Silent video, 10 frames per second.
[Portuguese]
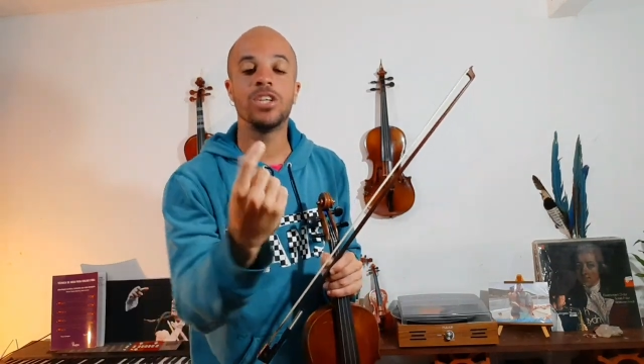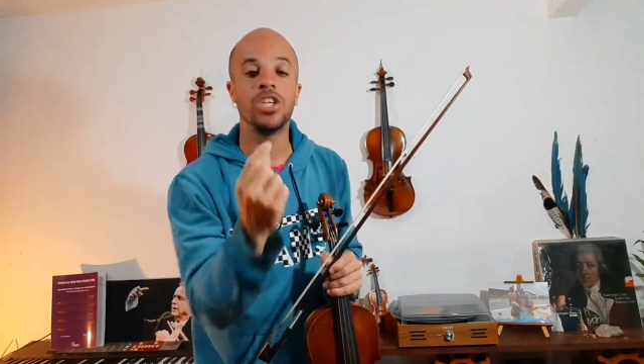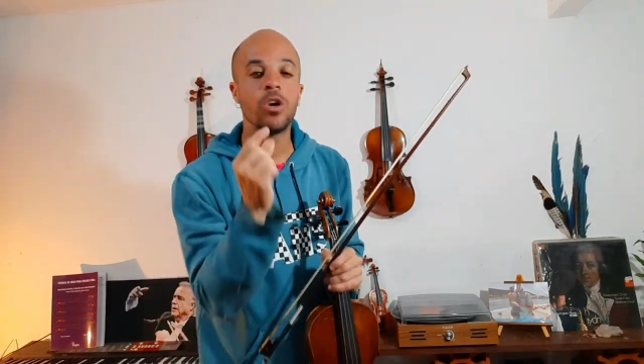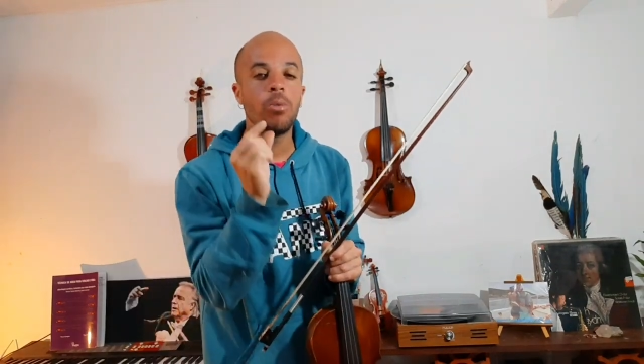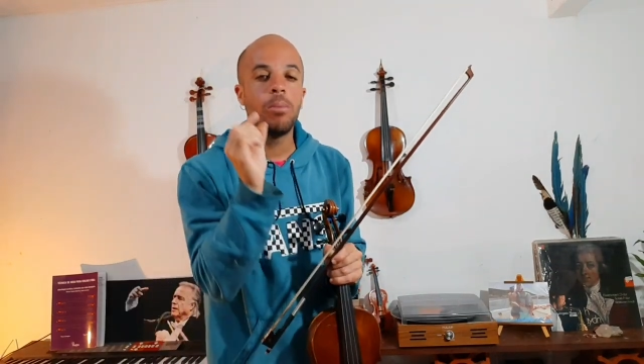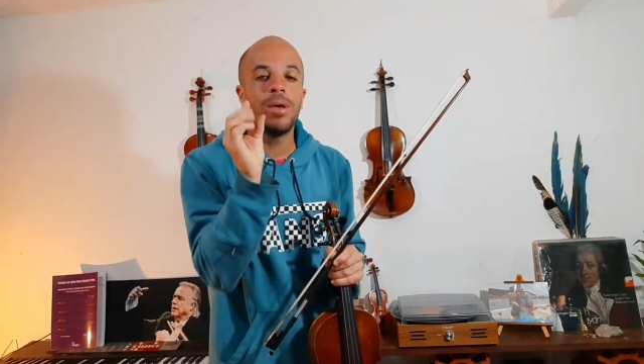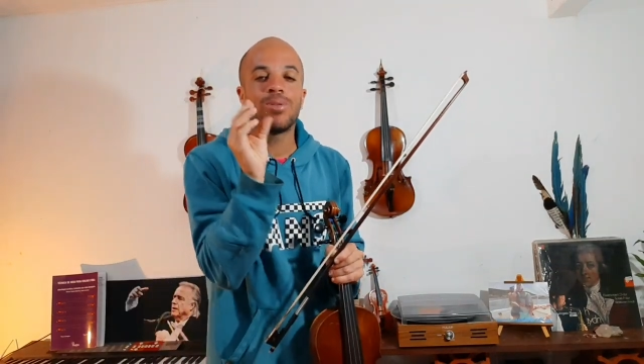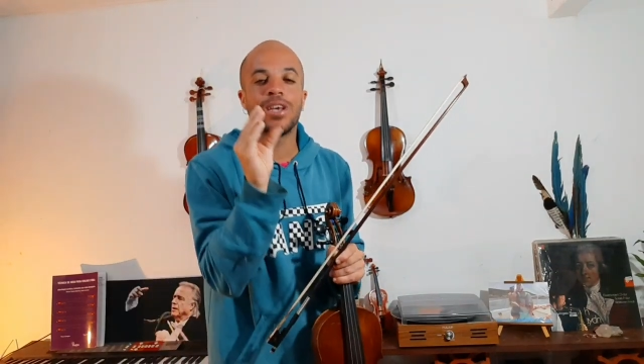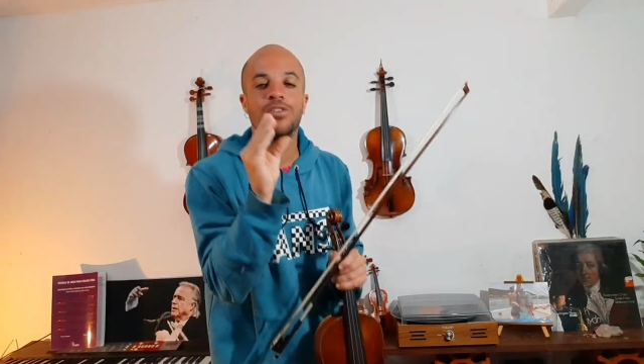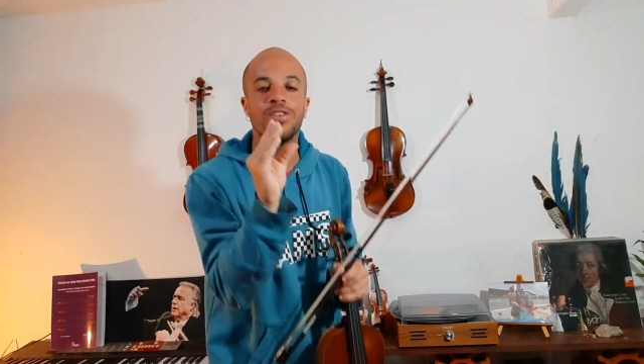Chega um
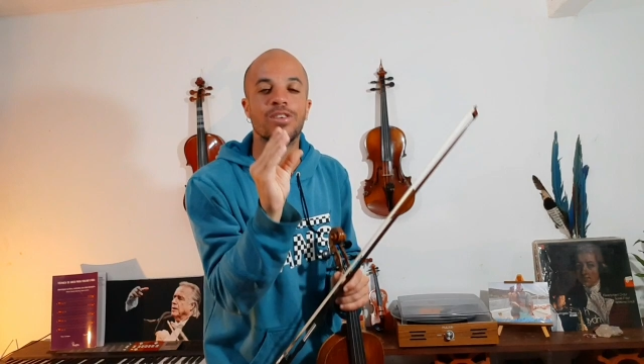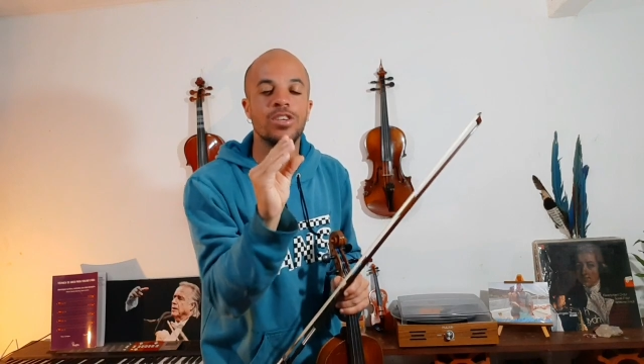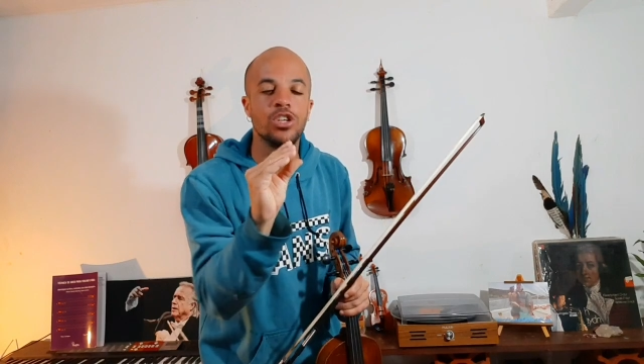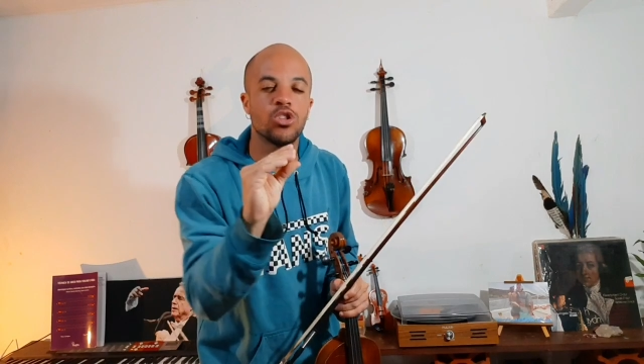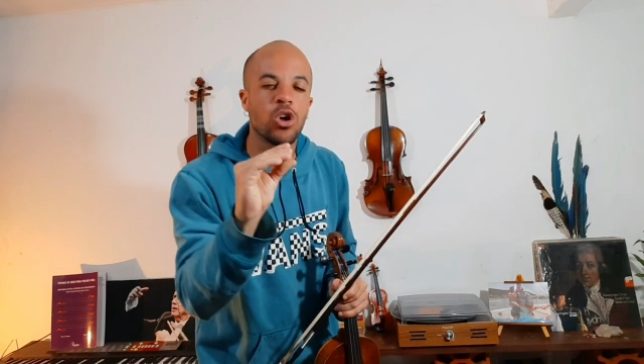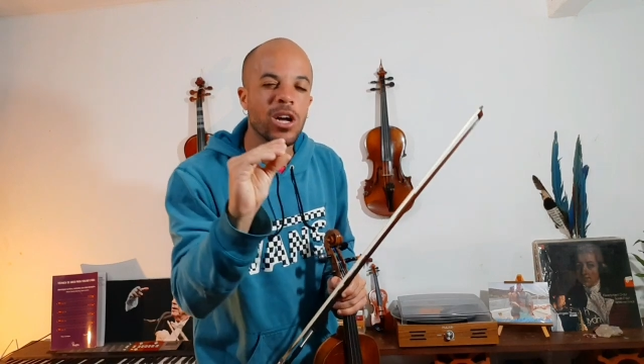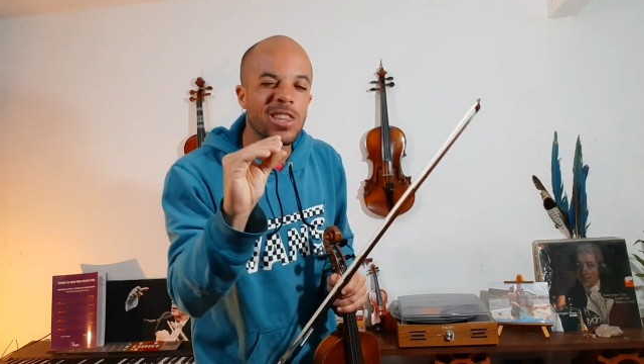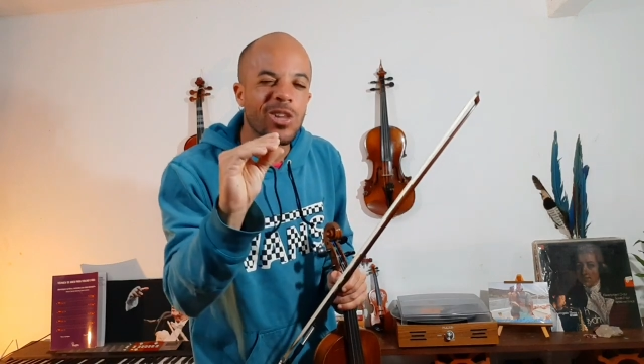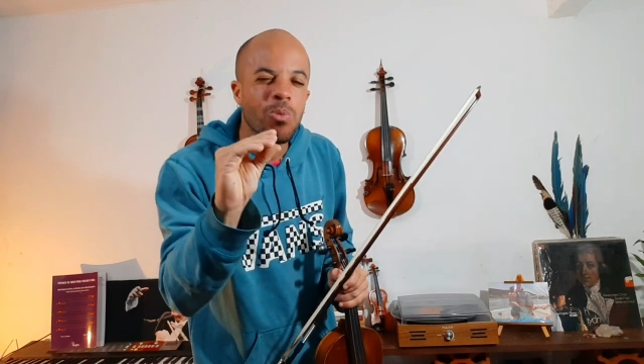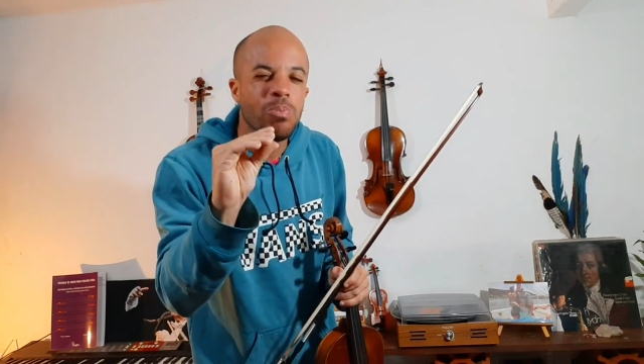momento que às vezes a gente toca
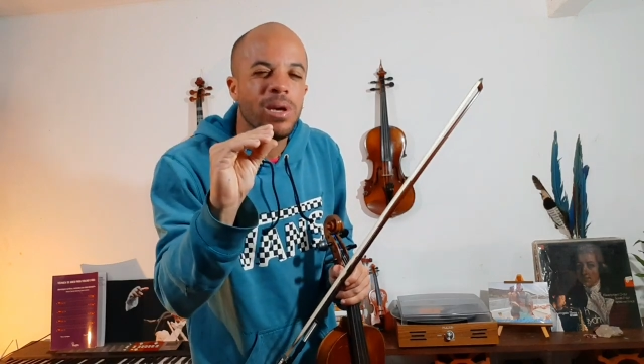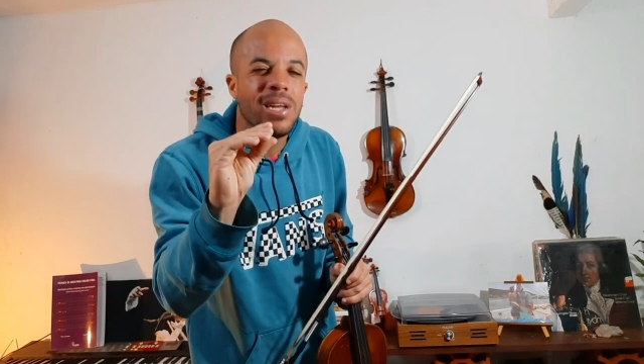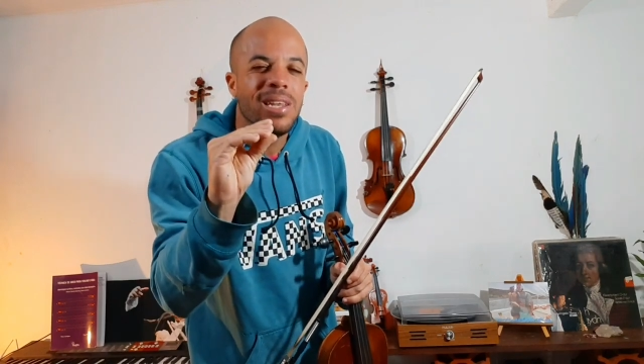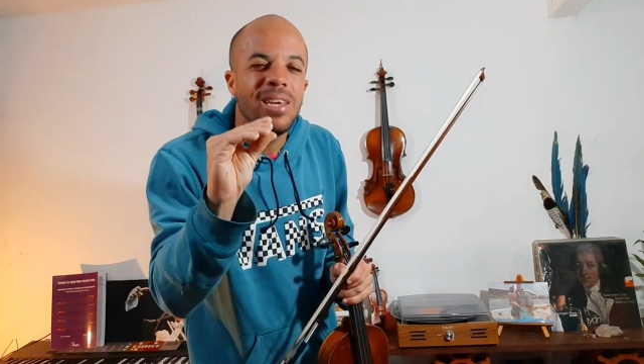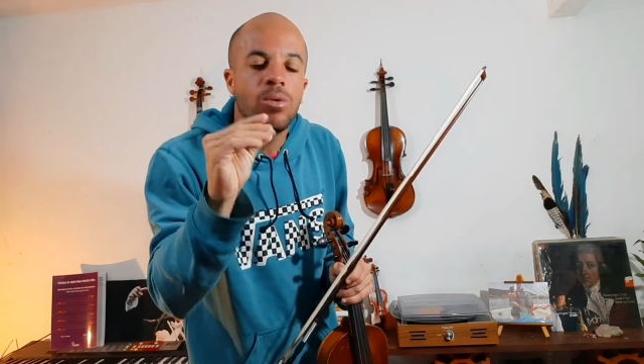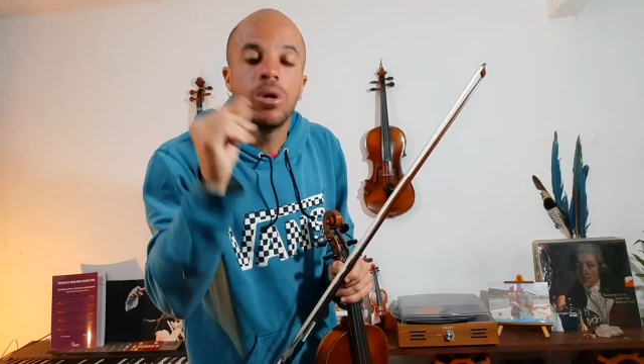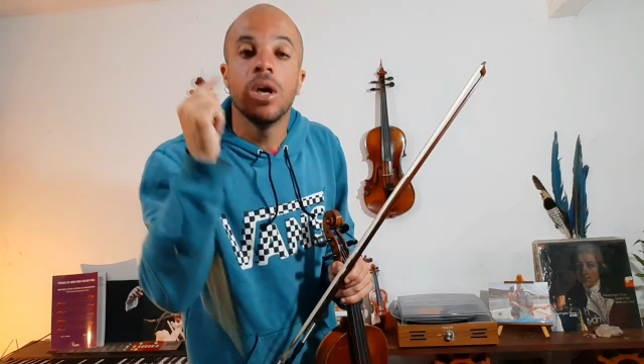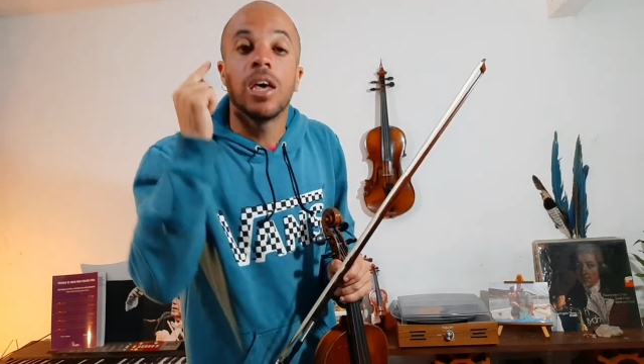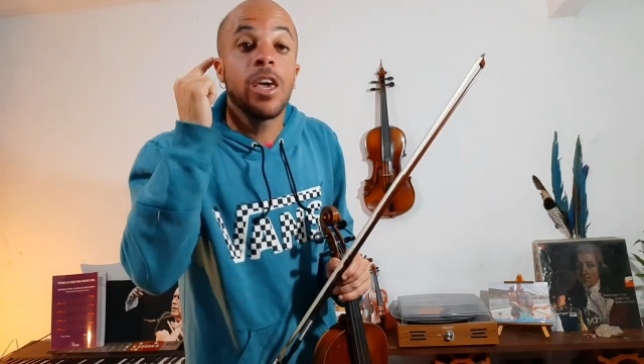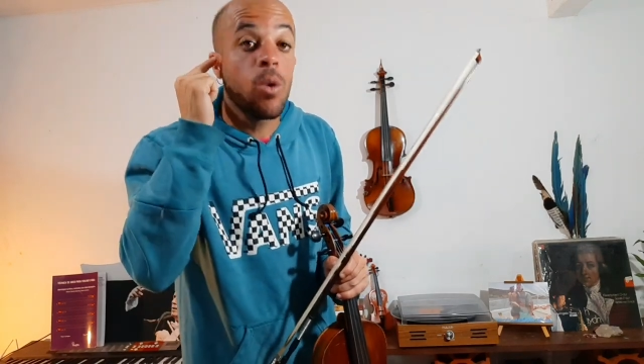tão pianinho
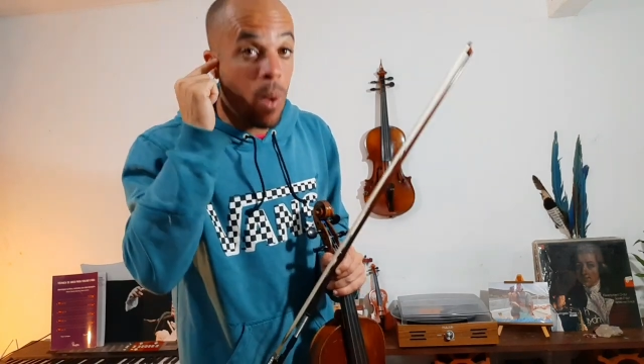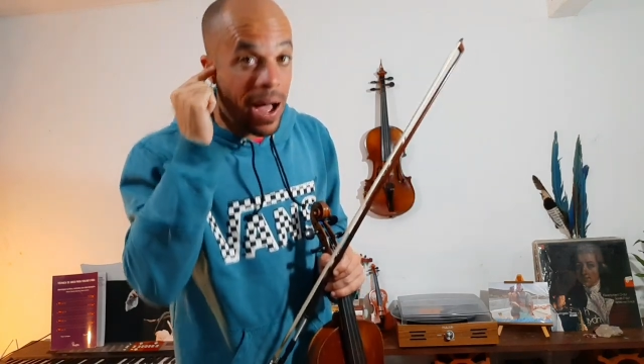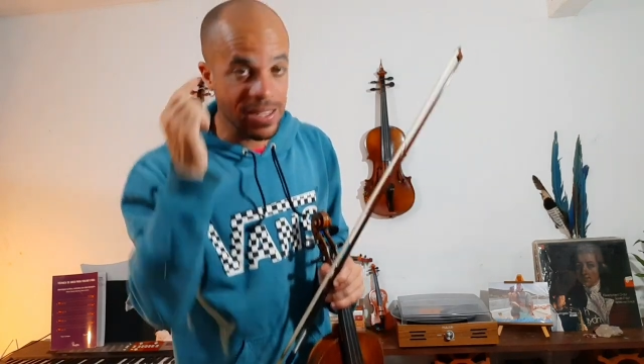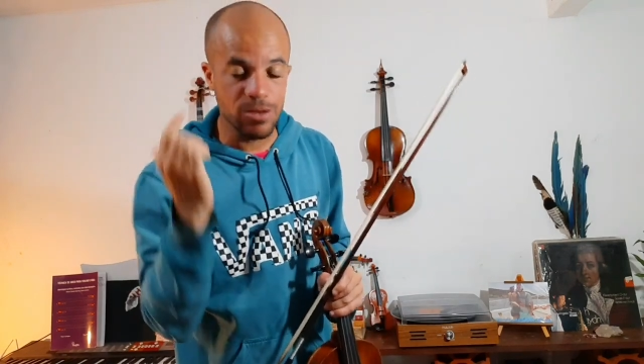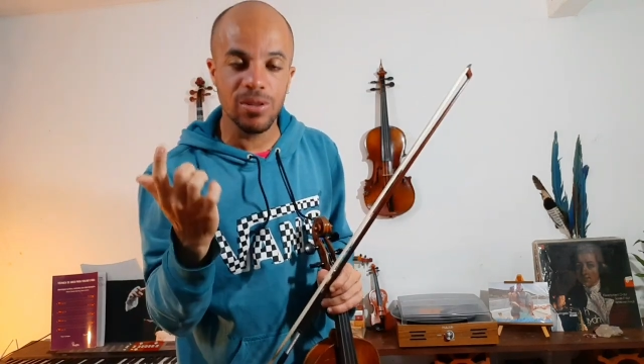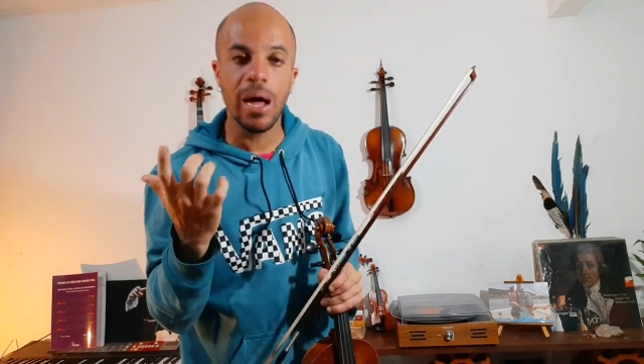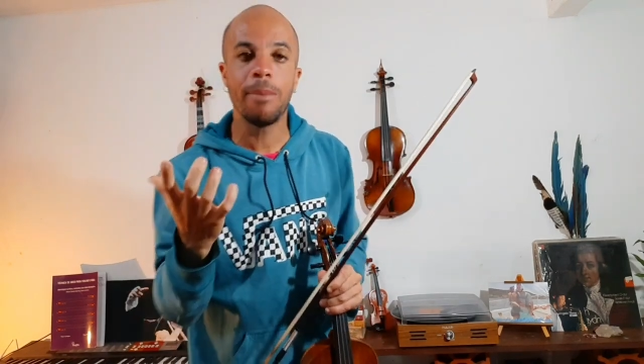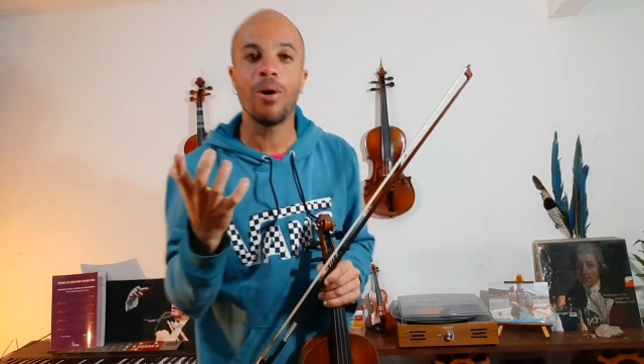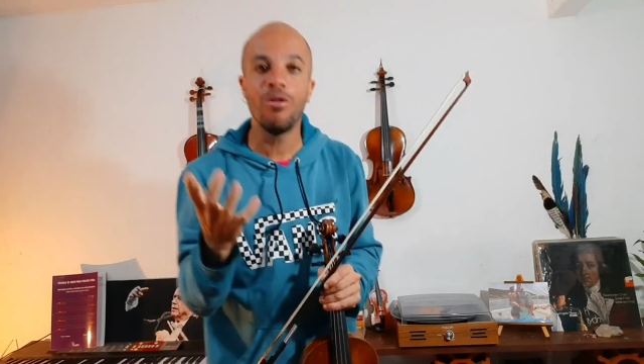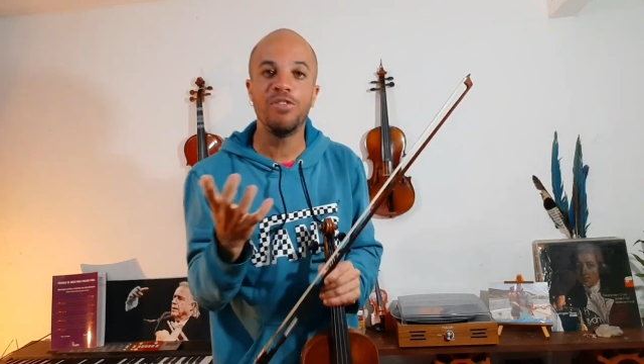que quase não dá
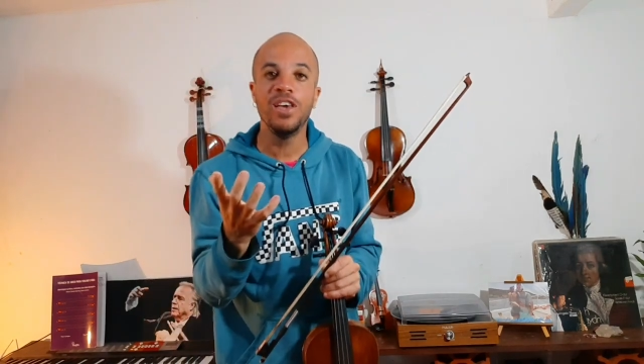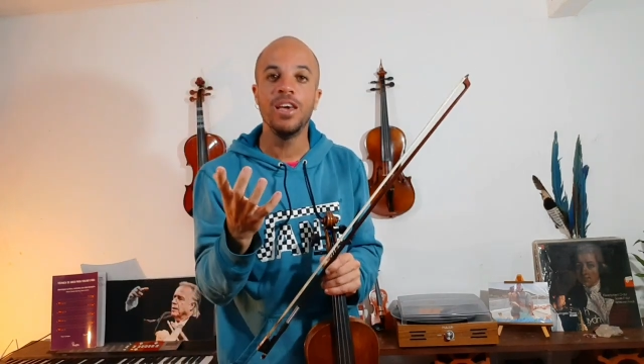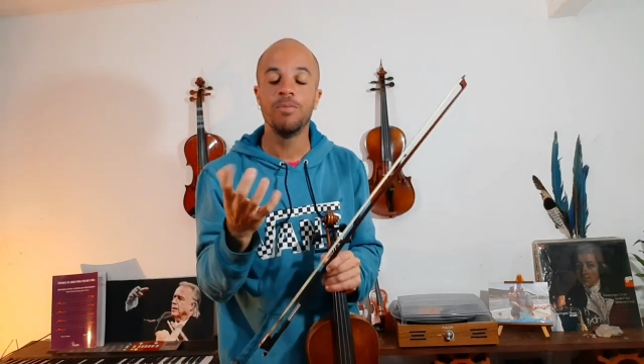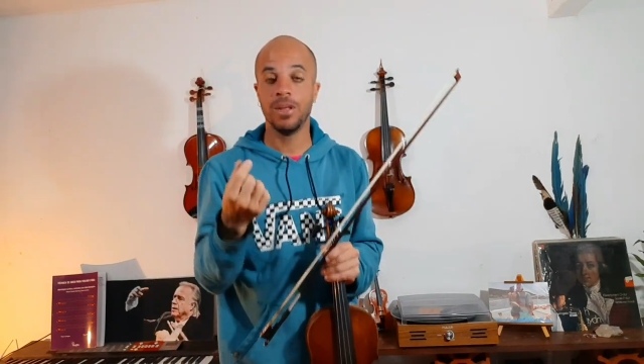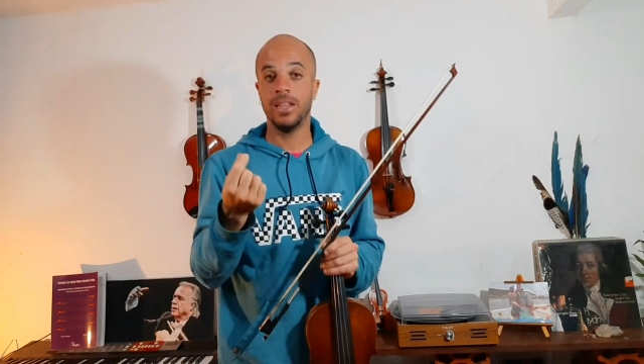para ouvir,